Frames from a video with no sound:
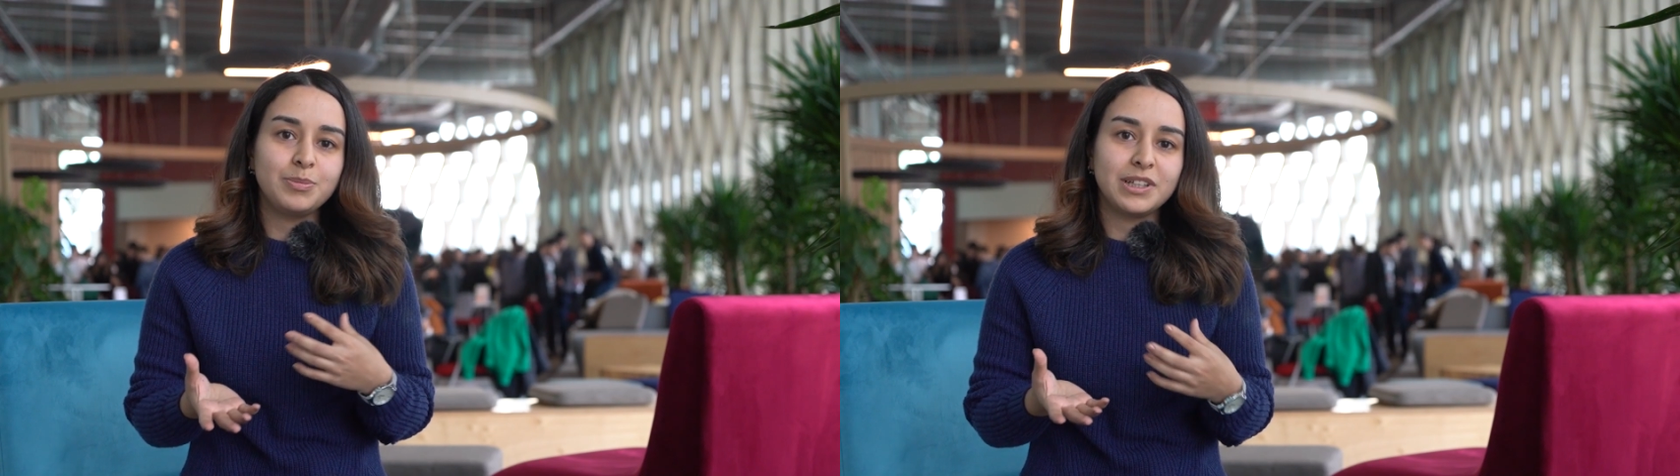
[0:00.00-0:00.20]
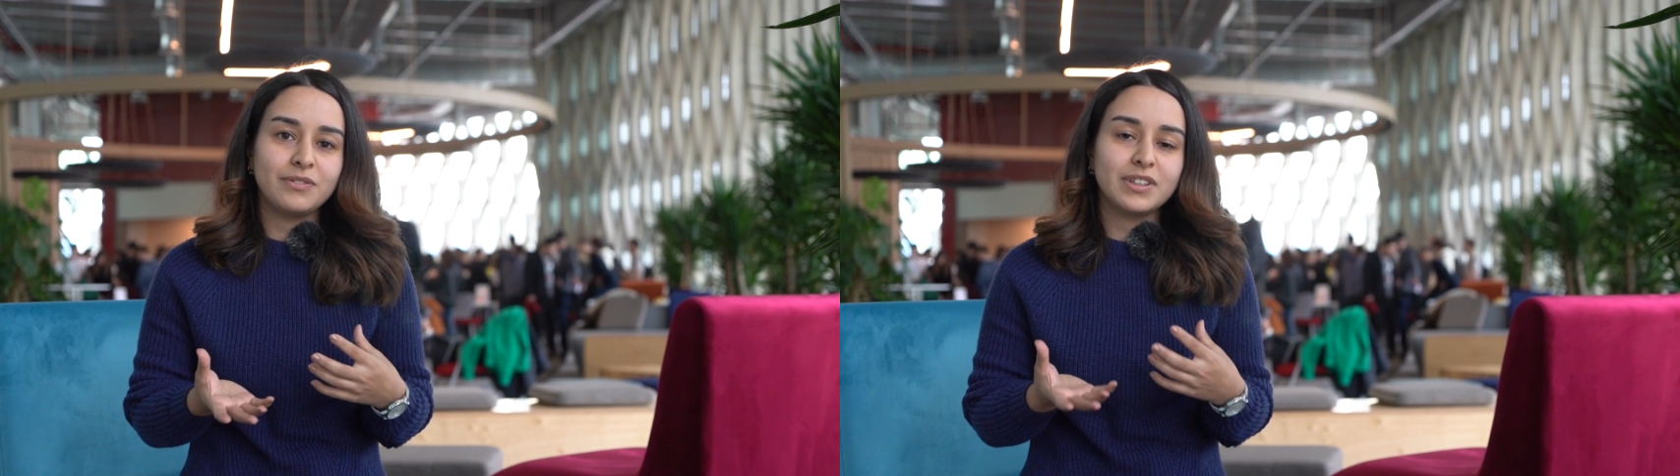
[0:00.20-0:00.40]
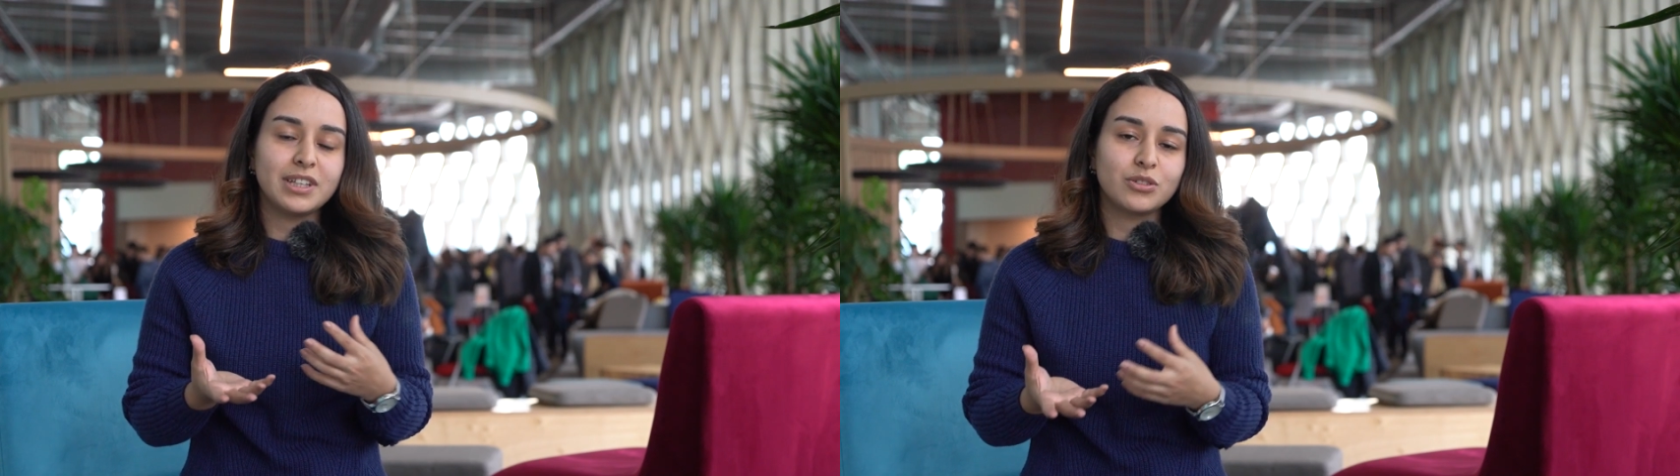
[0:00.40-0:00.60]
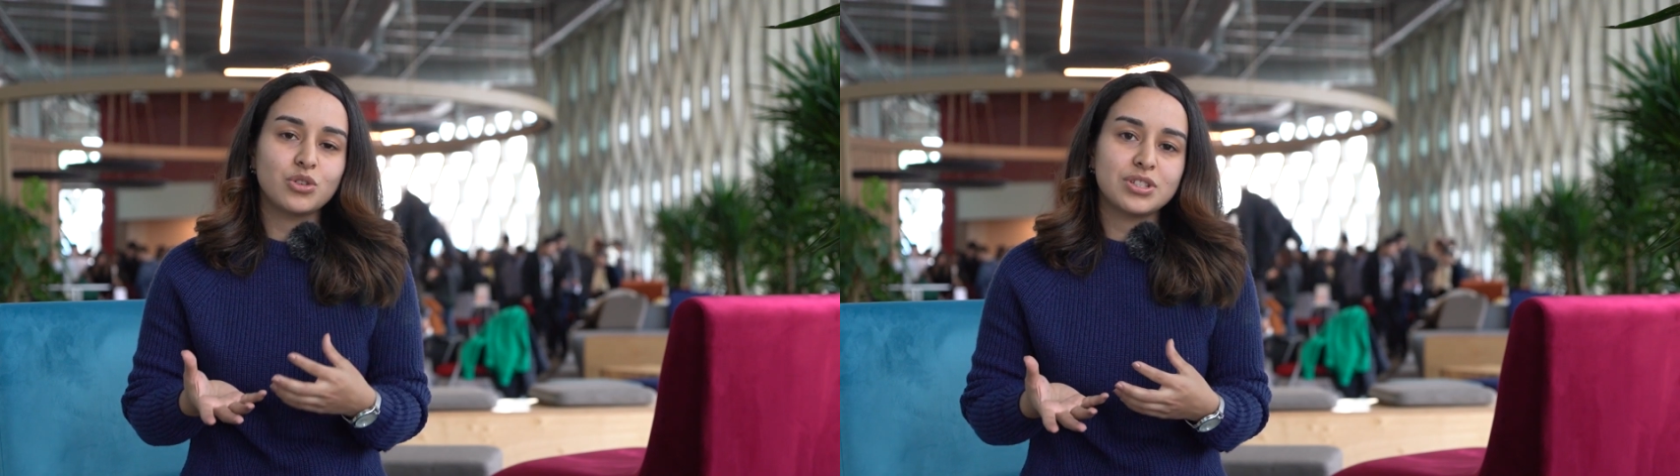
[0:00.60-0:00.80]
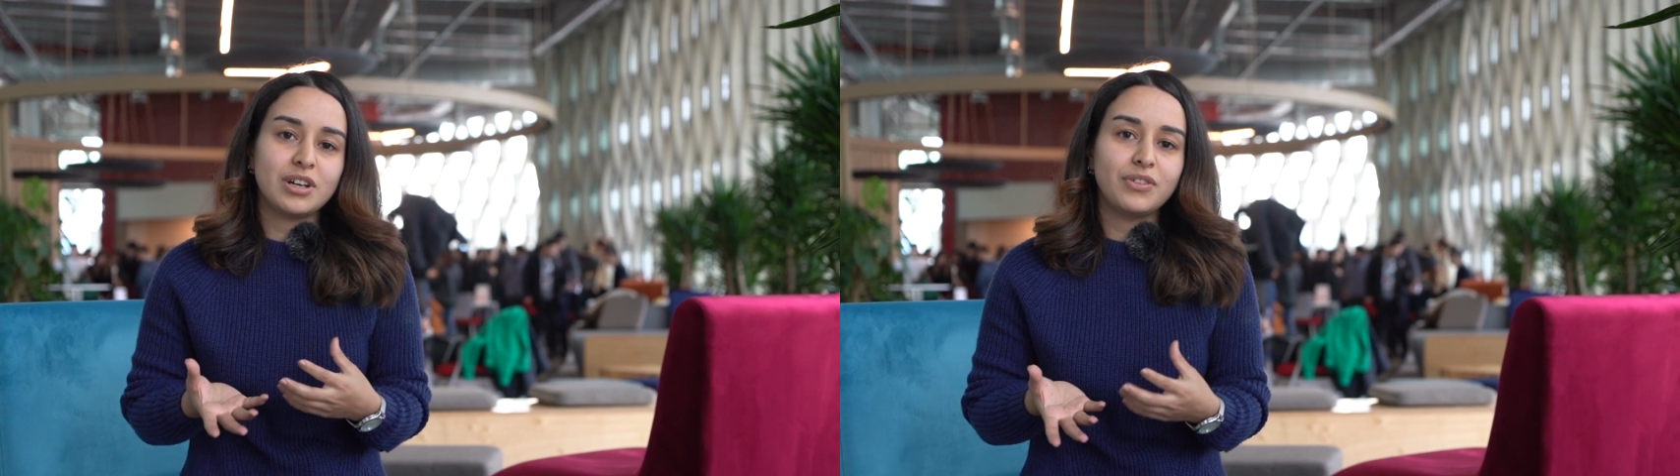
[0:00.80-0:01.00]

bilim ve teknolojiden